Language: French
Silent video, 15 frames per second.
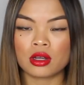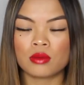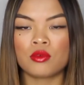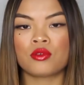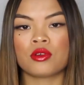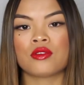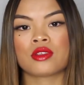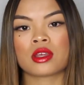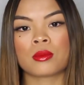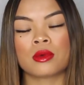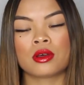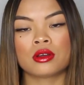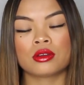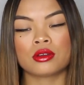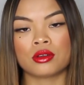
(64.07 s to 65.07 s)
Club vous fait un
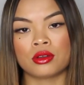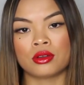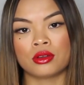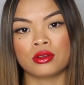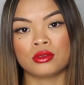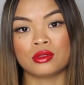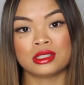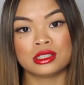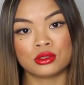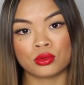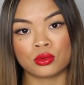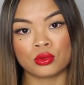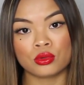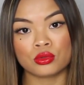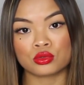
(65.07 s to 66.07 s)
virement euh, de
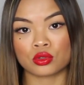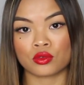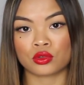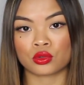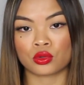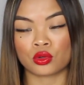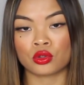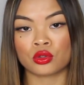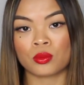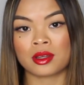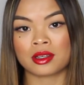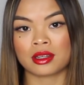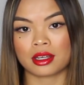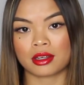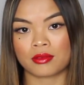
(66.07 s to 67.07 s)
10 euros sur votre compte
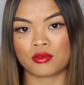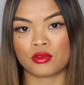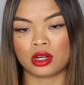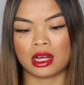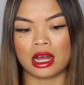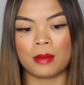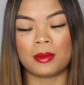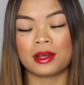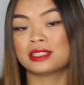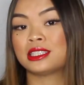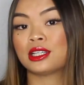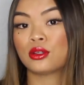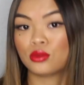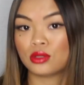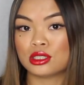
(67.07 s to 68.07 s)
bancaire. Voilà, à
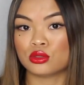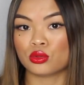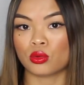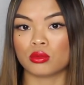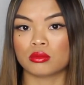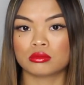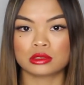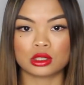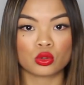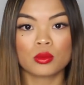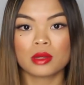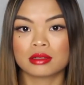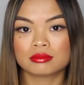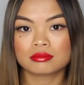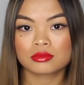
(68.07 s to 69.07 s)
partir de 10 euros. C'est
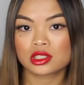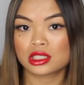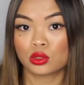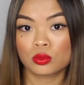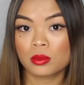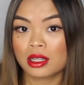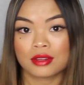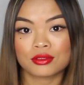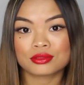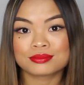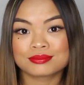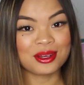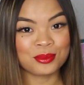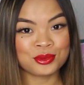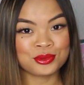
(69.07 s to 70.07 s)
trop bien c'est tout bénef.
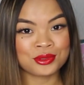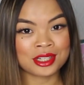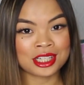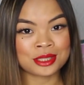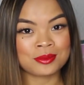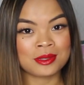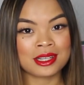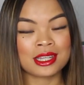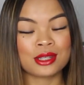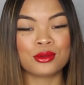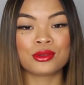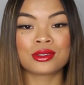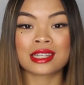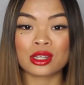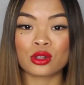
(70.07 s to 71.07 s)
En plus du cashback, il
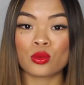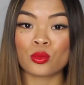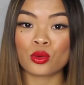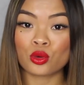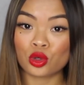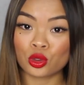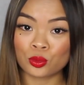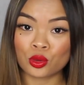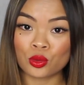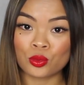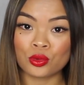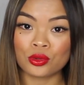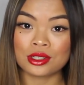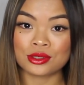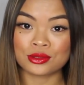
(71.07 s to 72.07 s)
y a de très nombreux codes
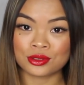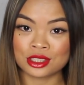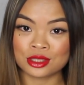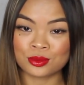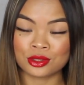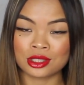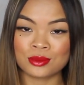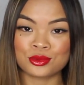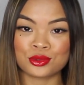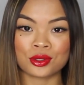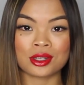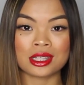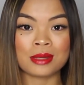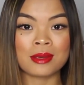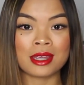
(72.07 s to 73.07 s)
promo qui sont disponibles
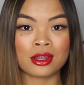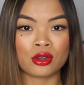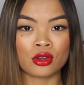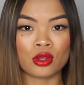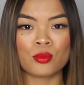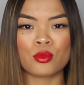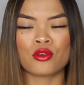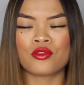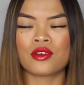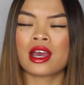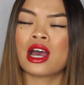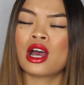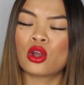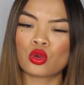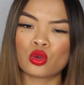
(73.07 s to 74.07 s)
sur eBay Club pour
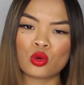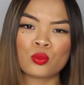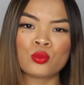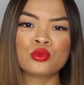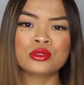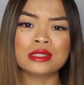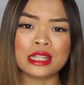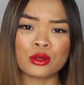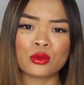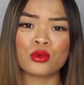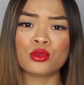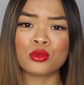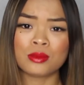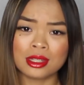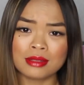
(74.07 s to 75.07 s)
faire encore plus
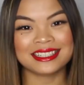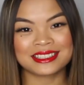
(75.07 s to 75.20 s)
d'économies.